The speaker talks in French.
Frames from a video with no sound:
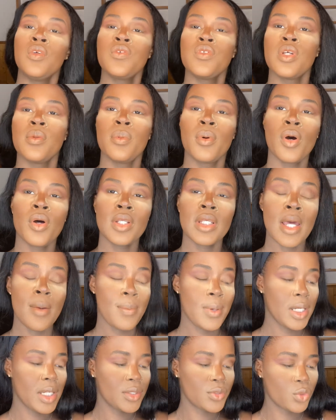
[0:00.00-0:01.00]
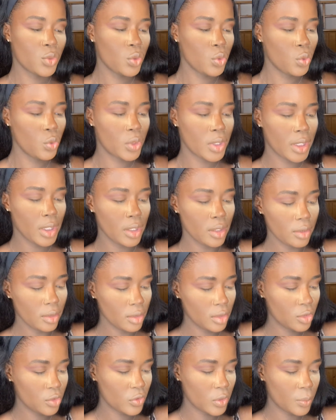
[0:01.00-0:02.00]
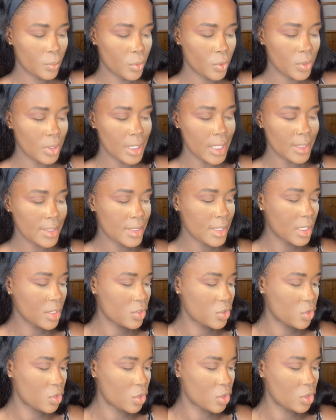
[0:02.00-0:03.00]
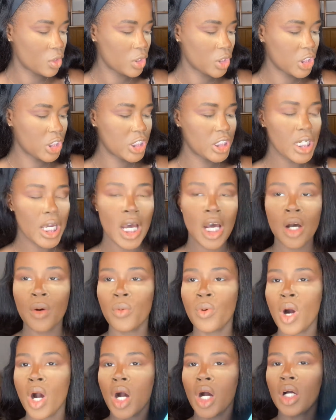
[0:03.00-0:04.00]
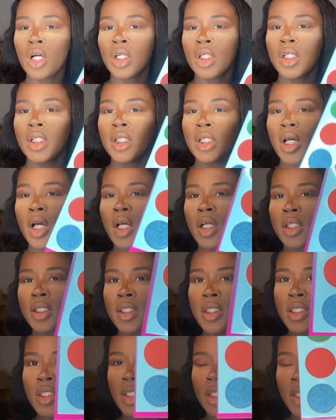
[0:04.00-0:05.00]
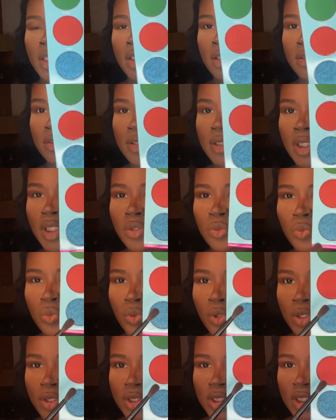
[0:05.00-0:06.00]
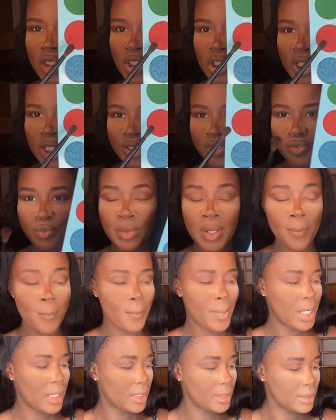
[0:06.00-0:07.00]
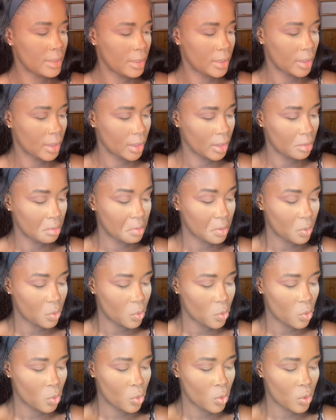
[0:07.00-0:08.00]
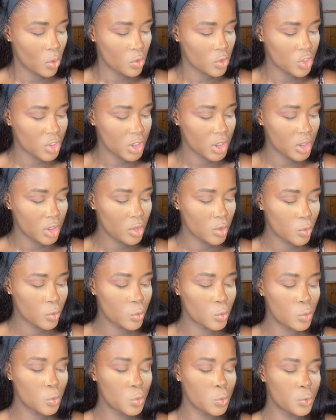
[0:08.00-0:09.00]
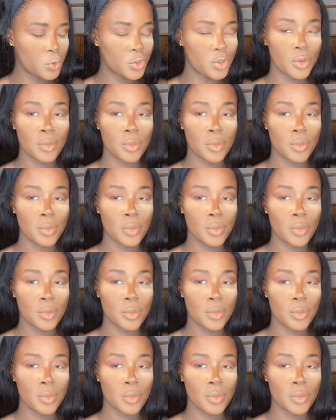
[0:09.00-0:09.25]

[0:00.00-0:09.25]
Je vais prendre la palette colorée. Je vais prendre la teinte Jarawa, qui est cette couleur-ci. J'arrive même pas à la décrire. Orangé, rouge,